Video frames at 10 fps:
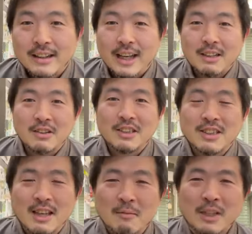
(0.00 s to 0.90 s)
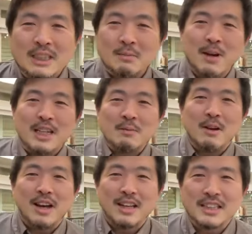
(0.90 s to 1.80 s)
ですね、まあ一番初めは
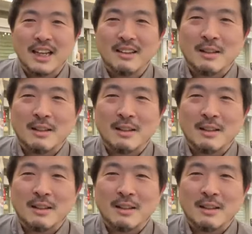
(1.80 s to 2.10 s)
楽器じゃなくて